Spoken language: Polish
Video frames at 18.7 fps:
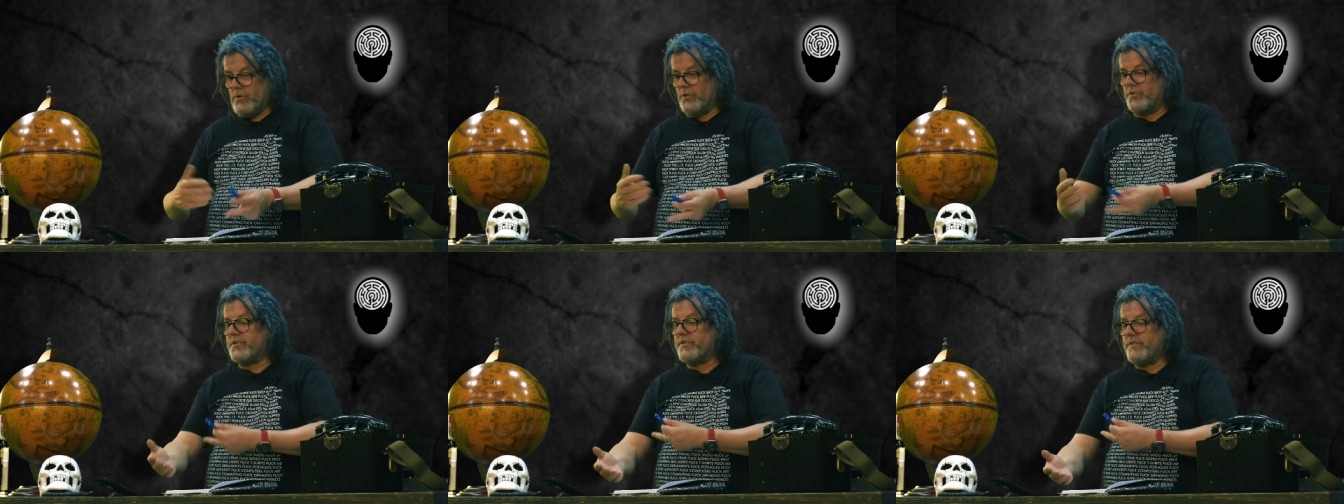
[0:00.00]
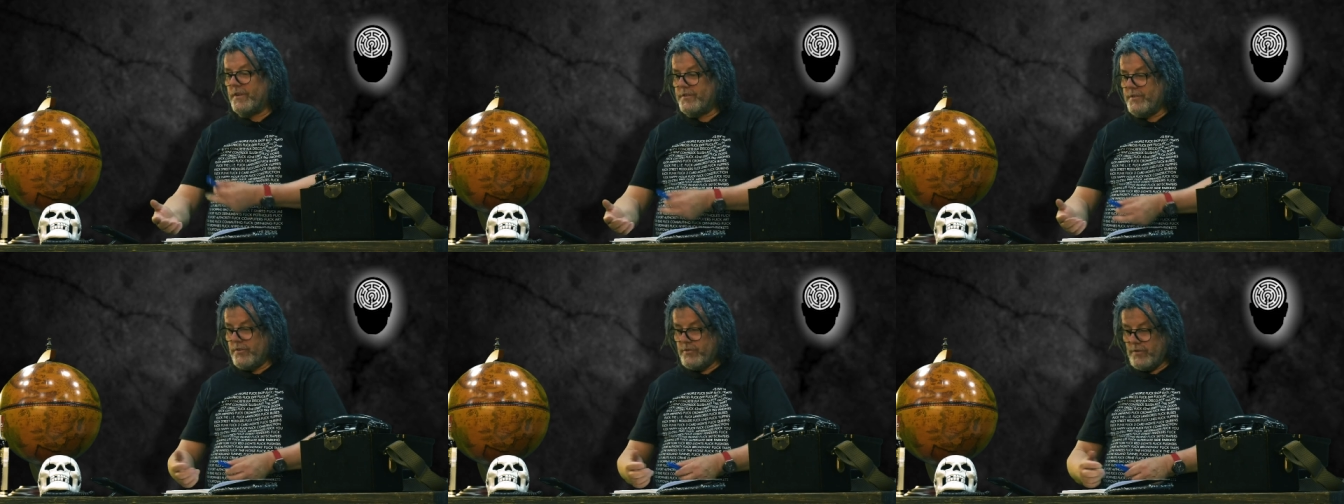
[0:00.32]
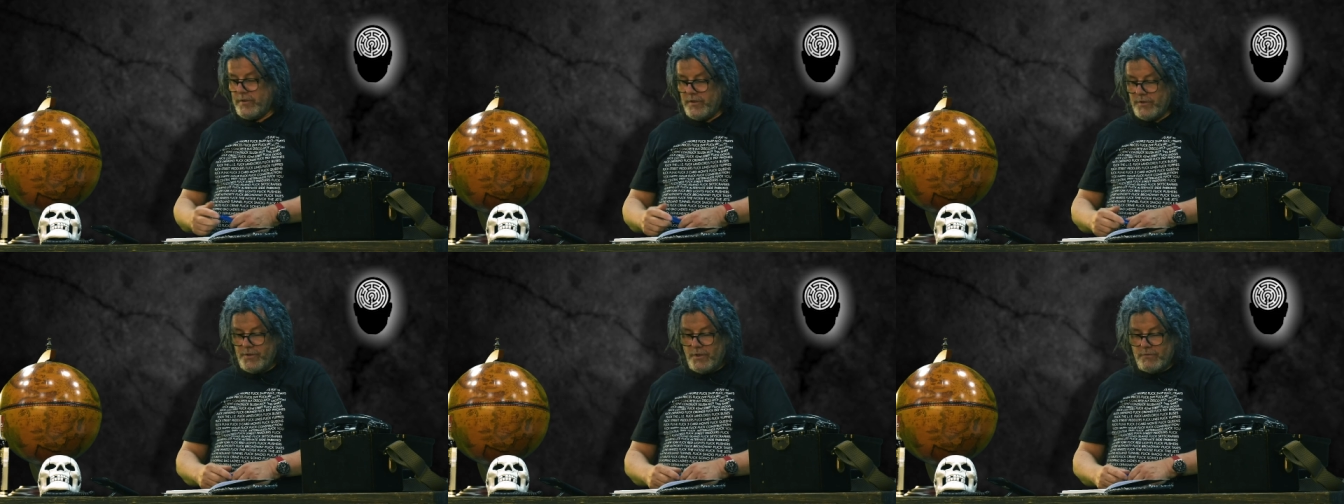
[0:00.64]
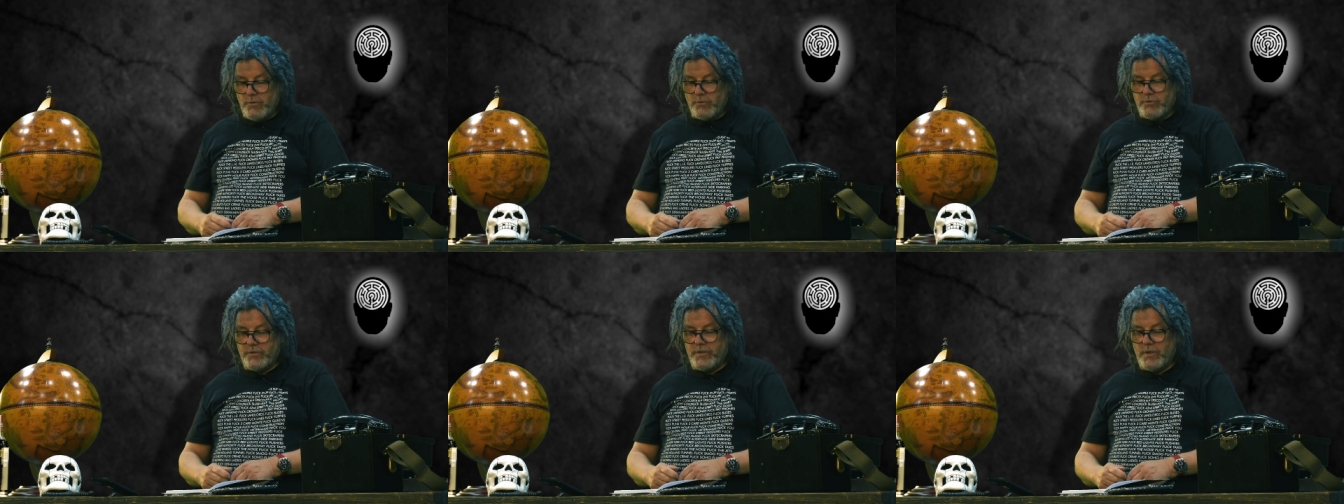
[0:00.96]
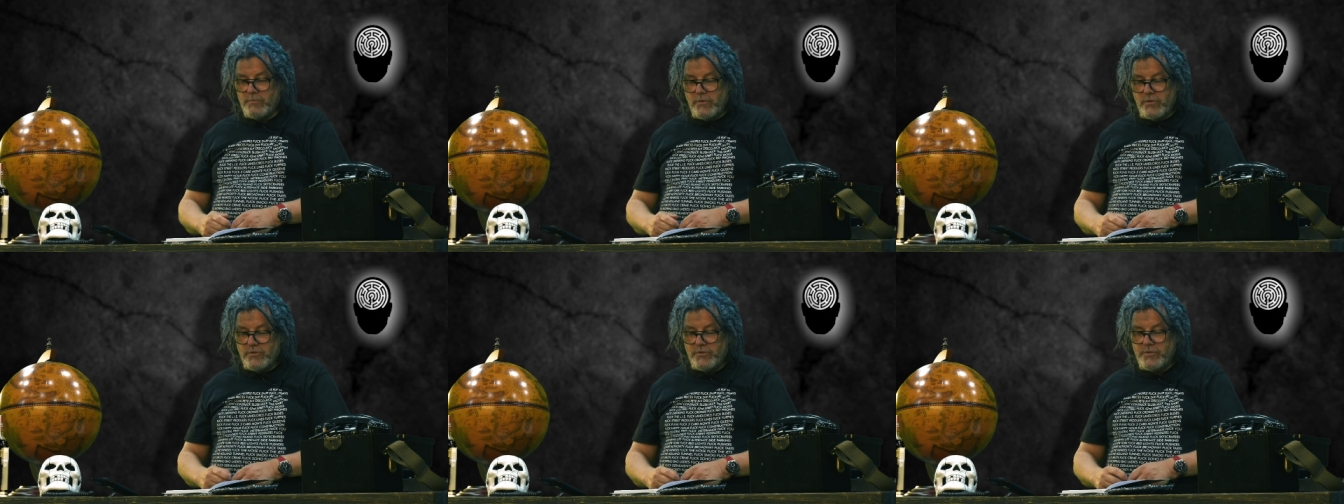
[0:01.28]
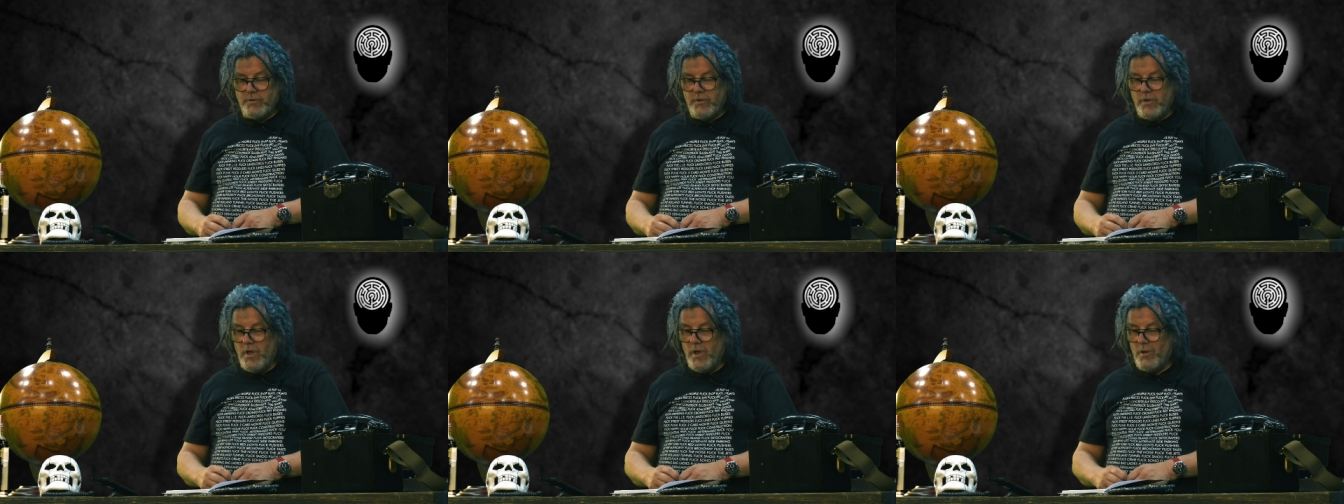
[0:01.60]
kontrwywiad nie zorientował, że tam
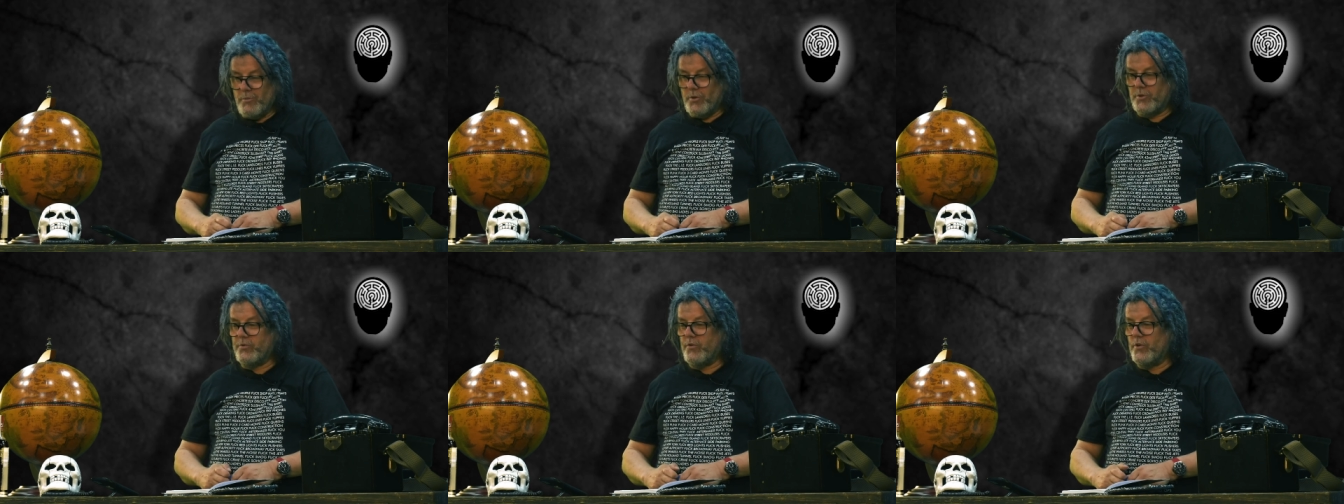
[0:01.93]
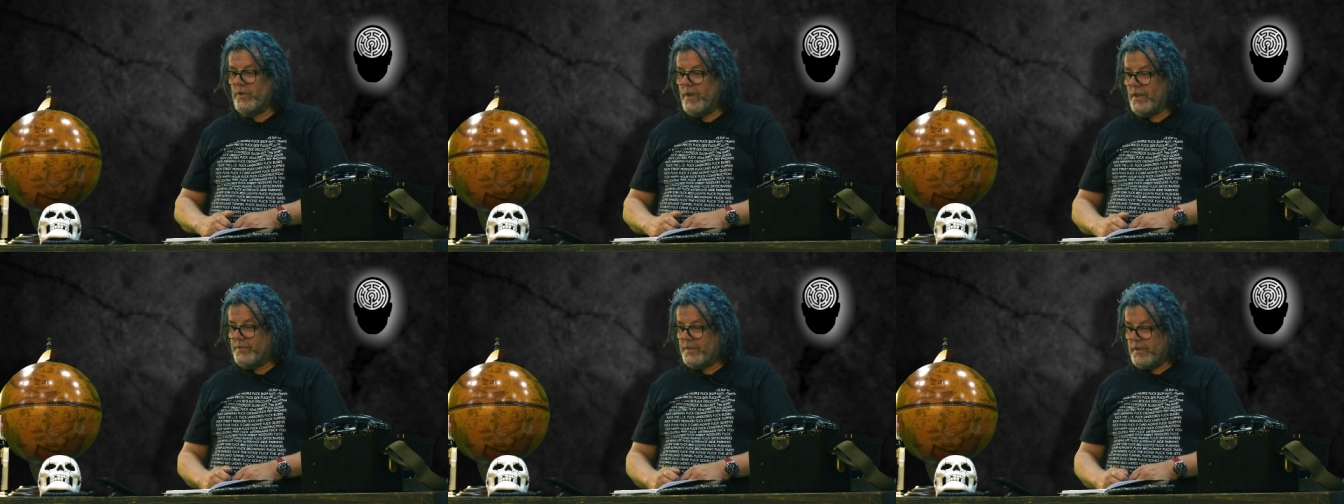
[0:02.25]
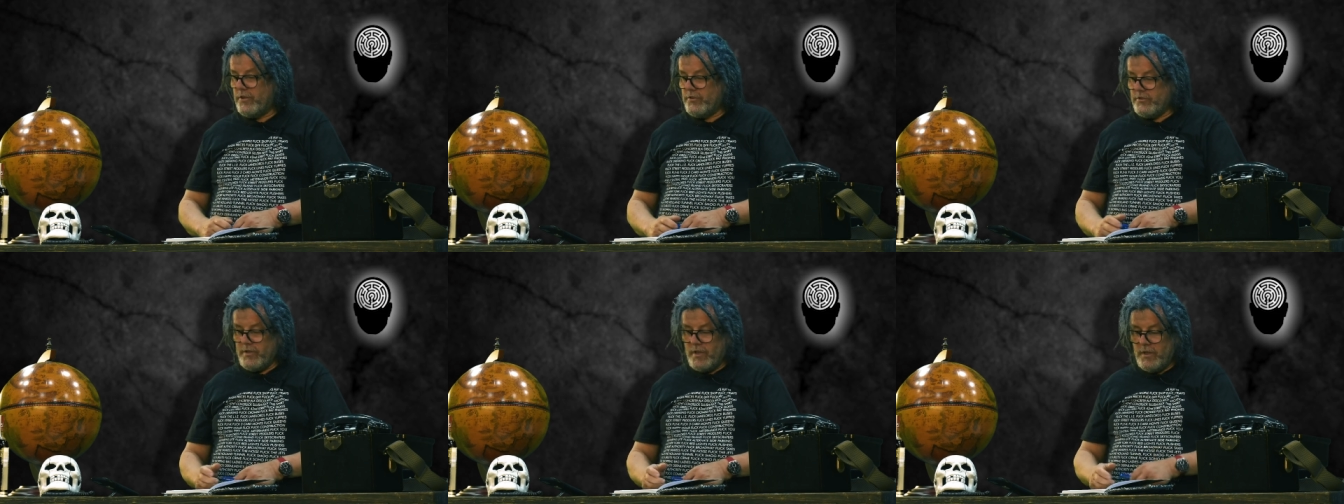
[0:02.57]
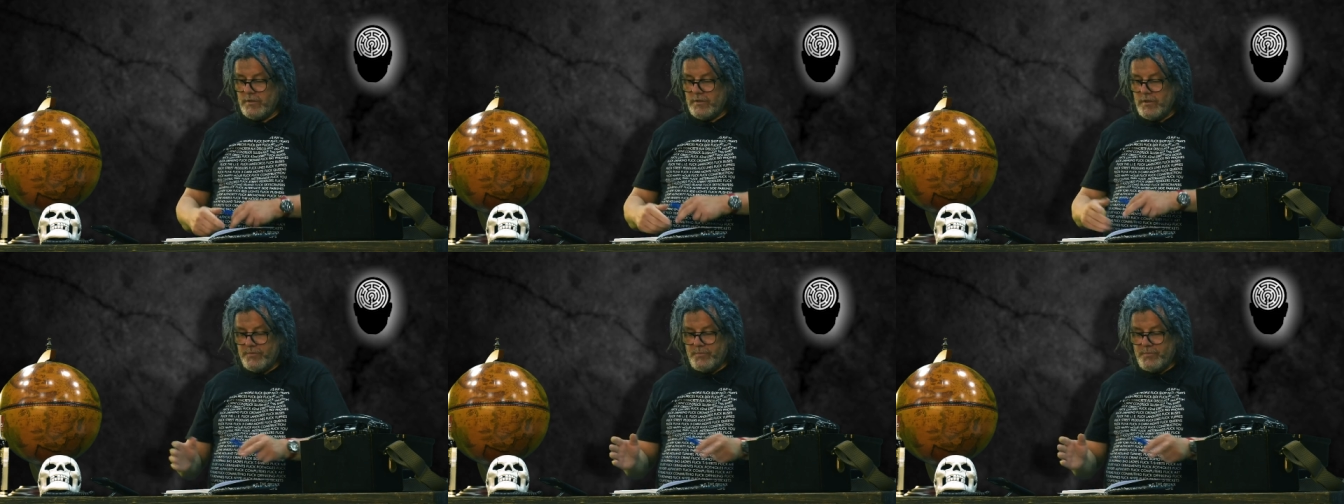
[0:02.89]
jest podwójna treść, tak?